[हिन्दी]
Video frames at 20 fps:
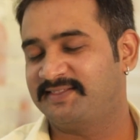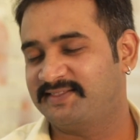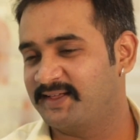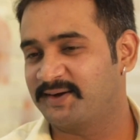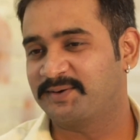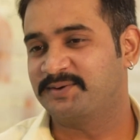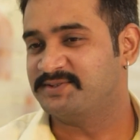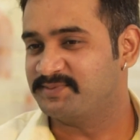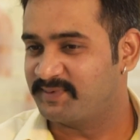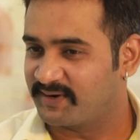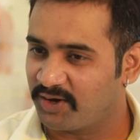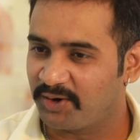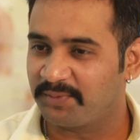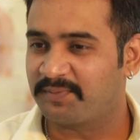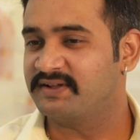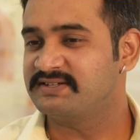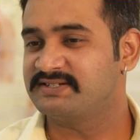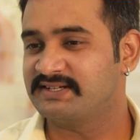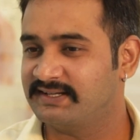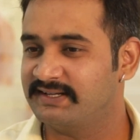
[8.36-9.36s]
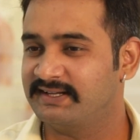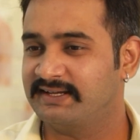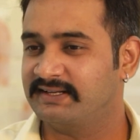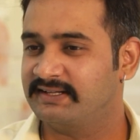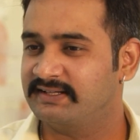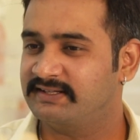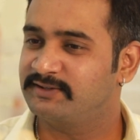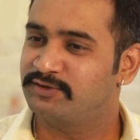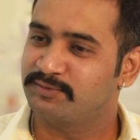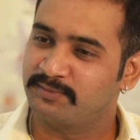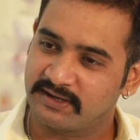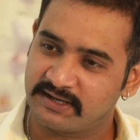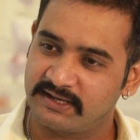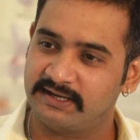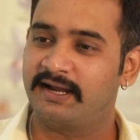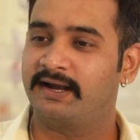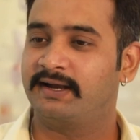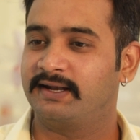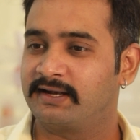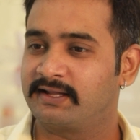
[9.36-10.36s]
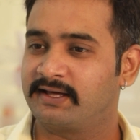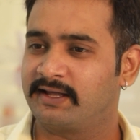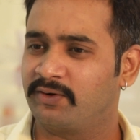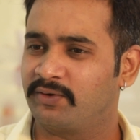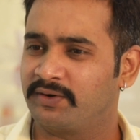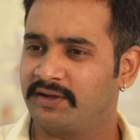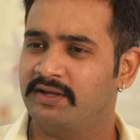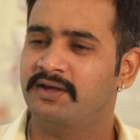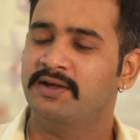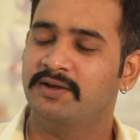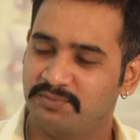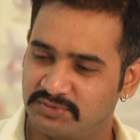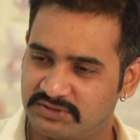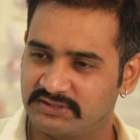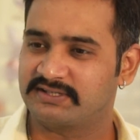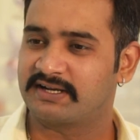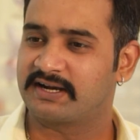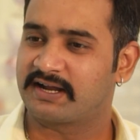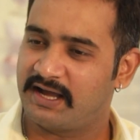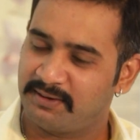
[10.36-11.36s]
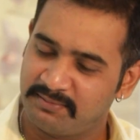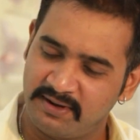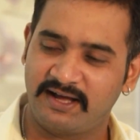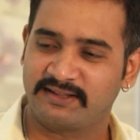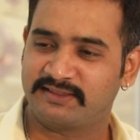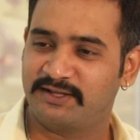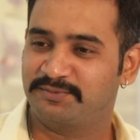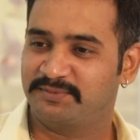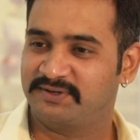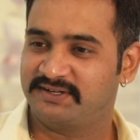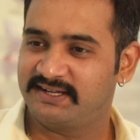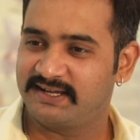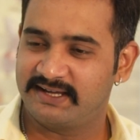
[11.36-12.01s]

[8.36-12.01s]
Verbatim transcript: है ना कुछ बड़ा ऑपरेशन नहीं है निधि तुम अकेले हैंडल कर लोगे मुझे ज़रा काम है आता हूँ मैं